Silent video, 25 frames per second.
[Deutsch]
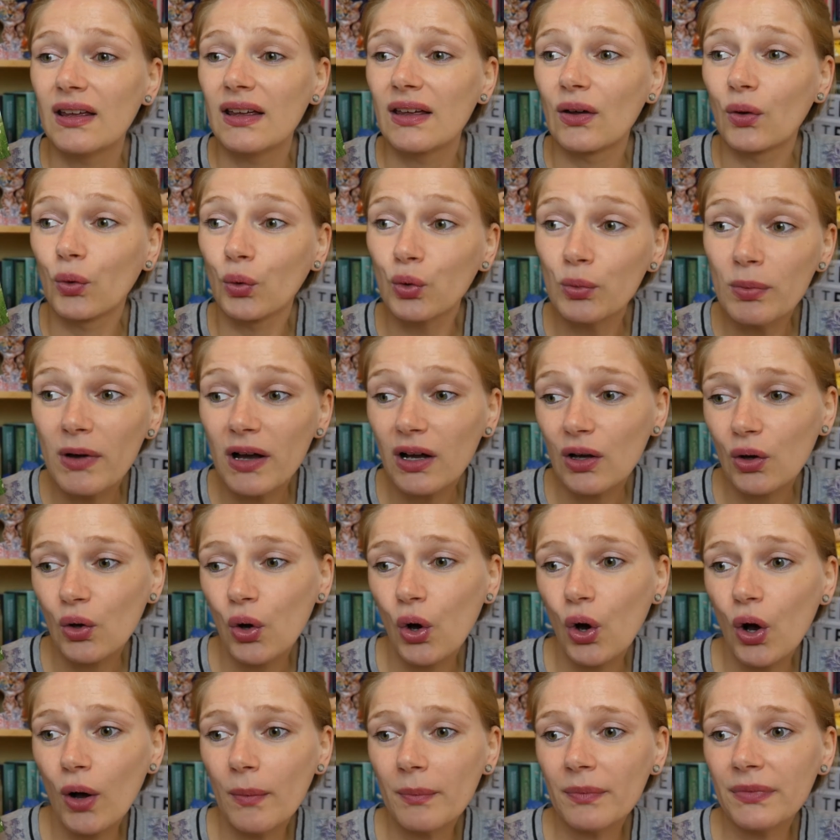
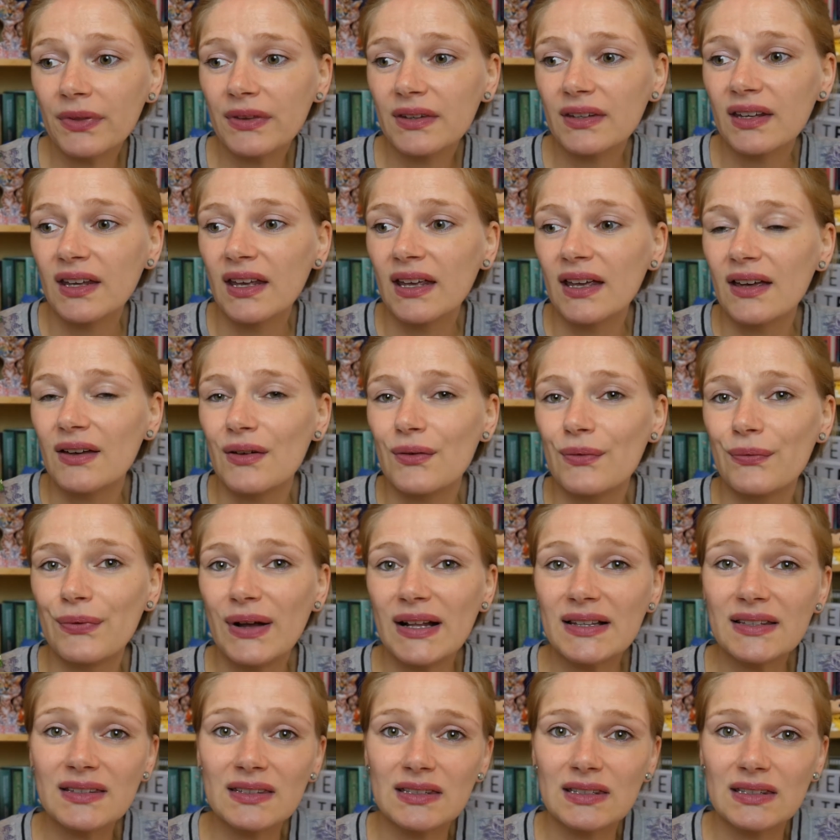rüberkommt,
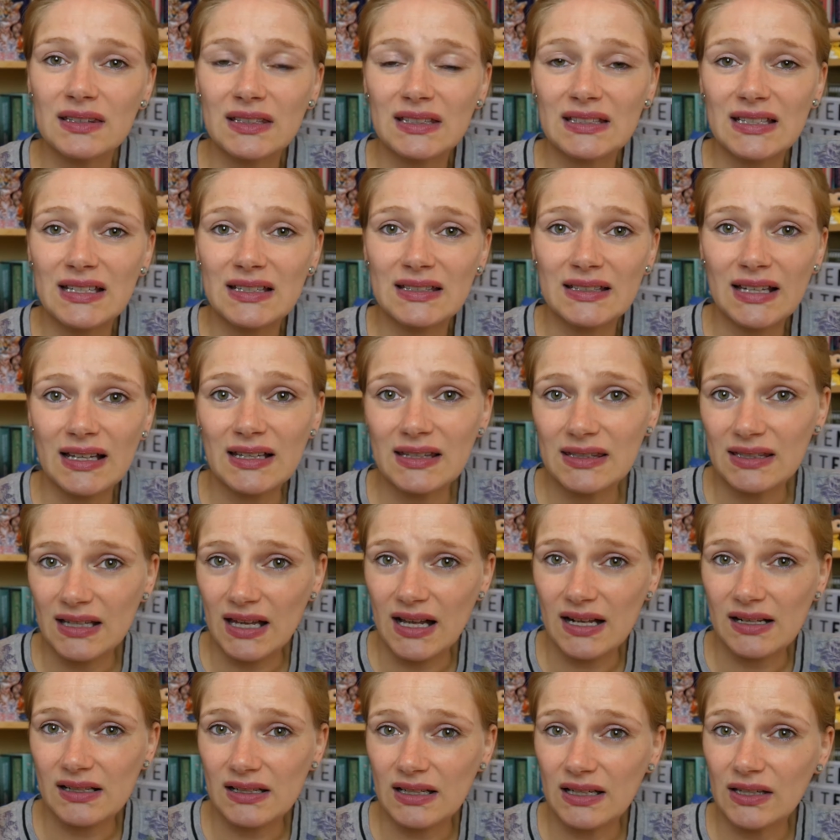weil sie sich das Ganze
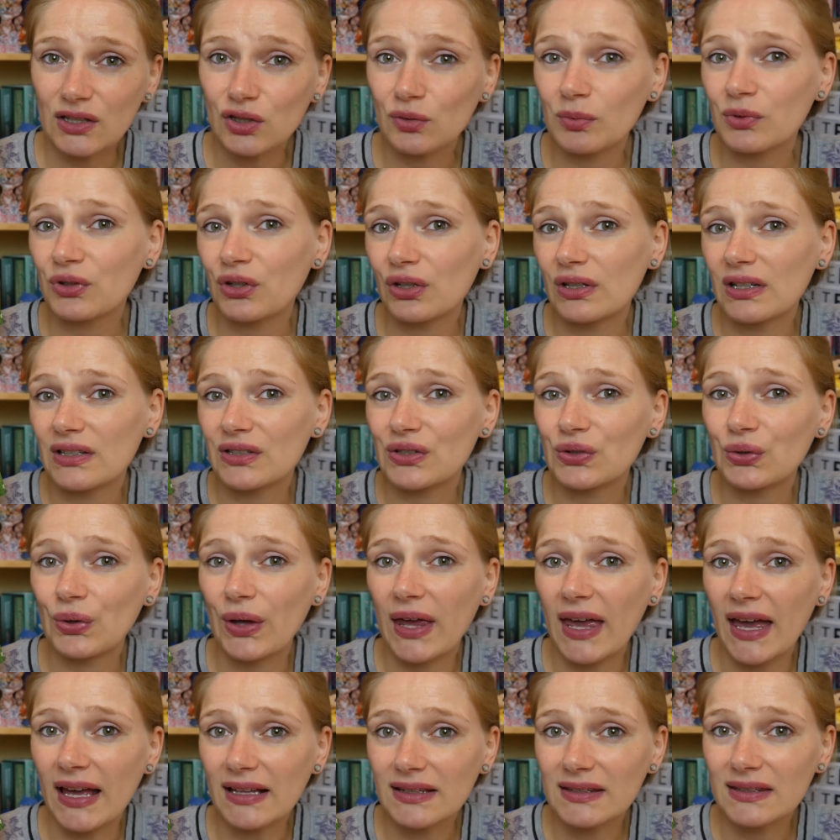halt nicht so besonders zu
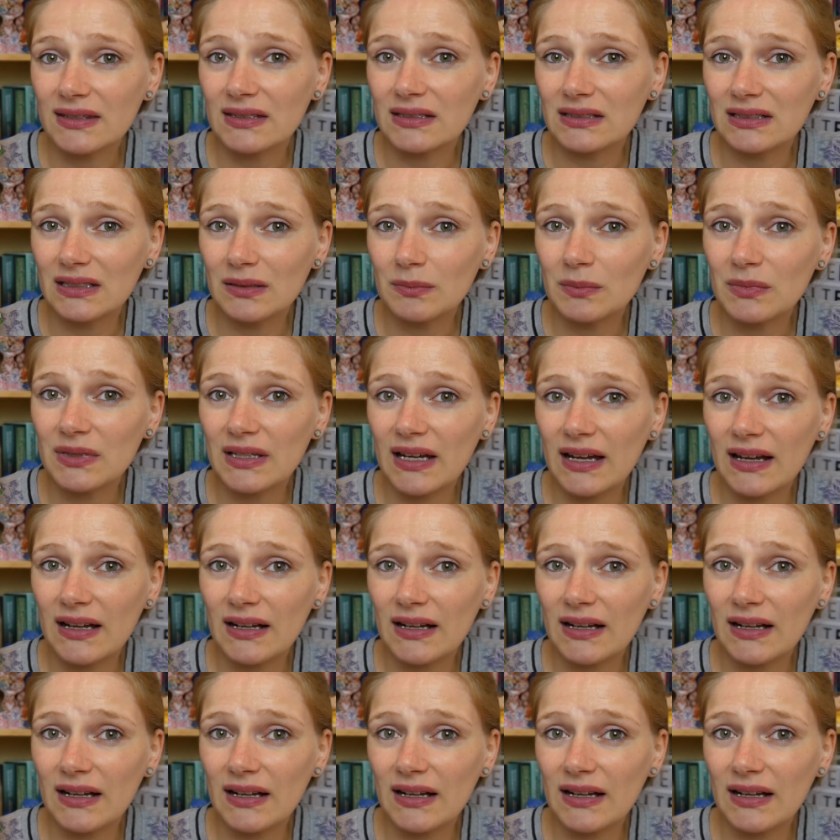Herzen nimmt.